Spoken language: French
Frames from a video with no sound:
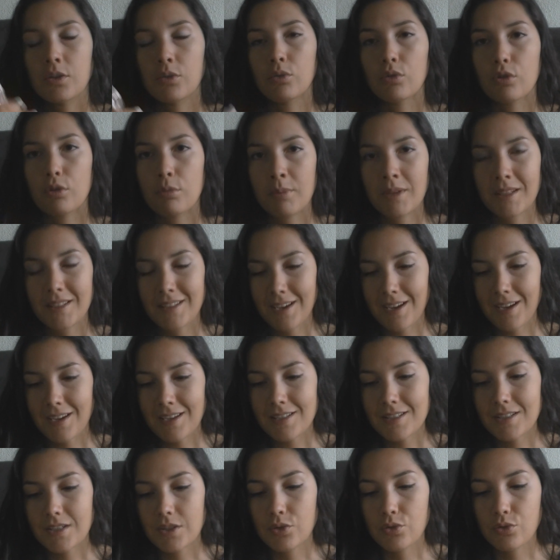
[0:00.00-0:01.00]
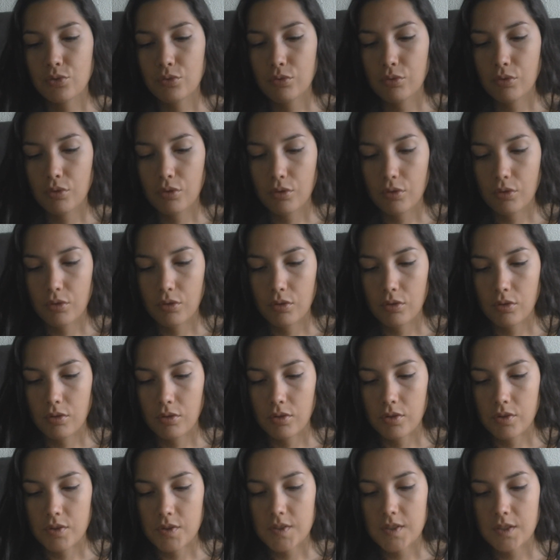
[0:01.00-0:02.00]
Donc Madara c'est une,
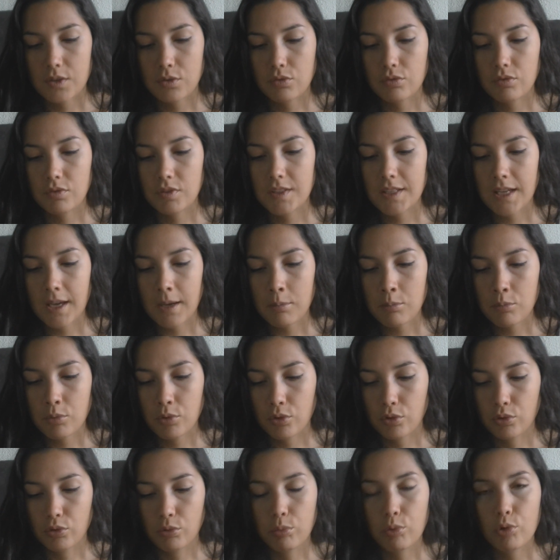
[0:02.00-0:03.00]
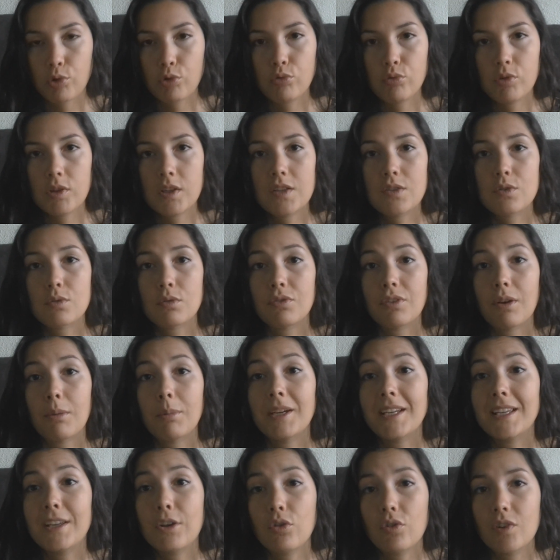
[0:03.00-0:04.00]
une, gamme de produits qui sont
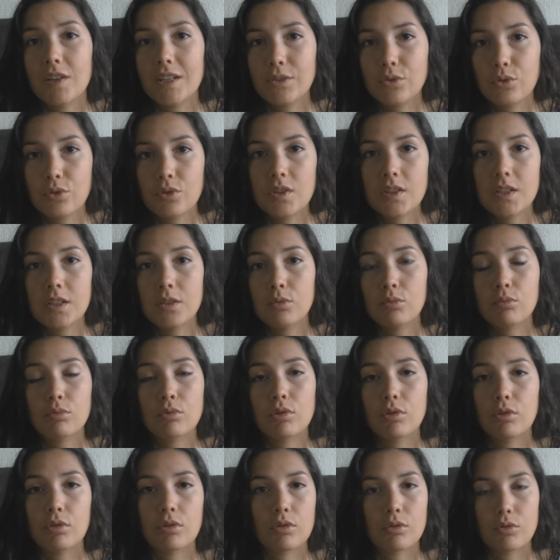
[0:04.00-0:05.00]
fabriqués en Lettonie, donc